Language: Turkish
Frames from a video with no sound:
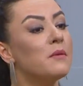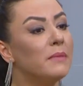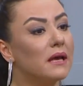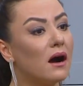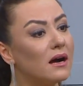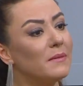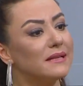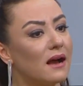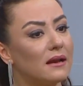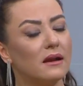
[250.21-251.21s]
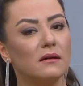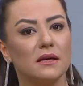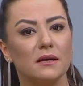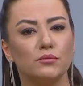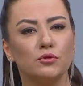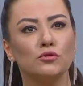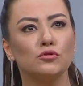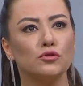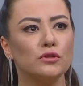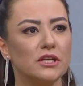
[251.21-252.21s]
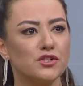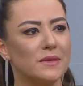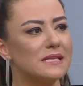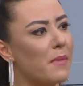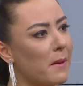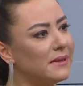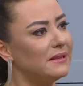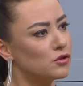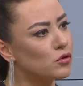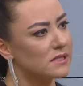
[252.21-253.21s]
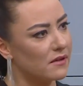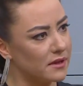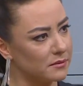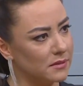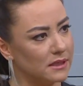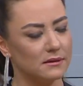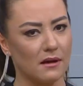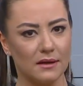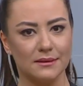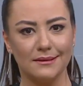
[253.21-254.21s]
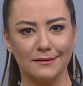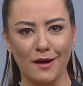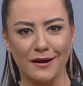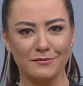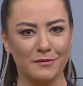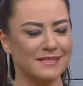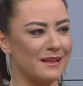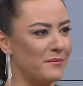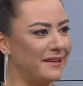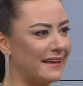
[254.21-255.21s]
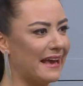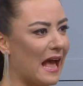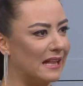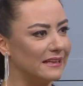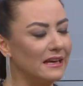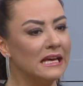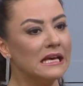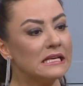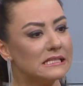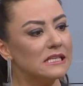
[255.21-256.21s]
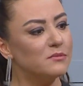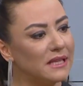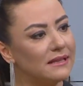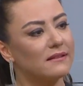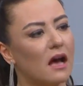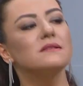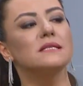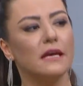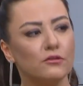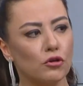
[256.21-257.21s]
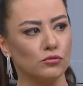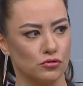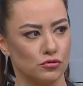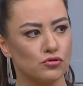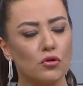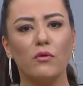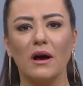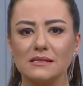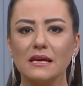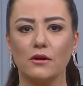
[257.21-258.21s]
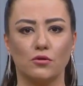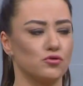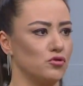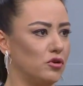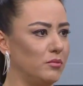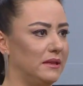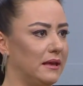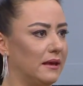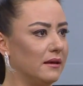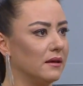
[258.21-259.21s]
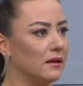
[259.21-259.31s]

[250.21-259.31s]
Evet. ağır metaller e, bulundurduğu için mesela ben midye çok severim. hani tatil dedik aklıma mesela midye geldi. Siz midye tavsiye ediyor musunuz? Çok fazla yiyoruz çünkü midyeyi.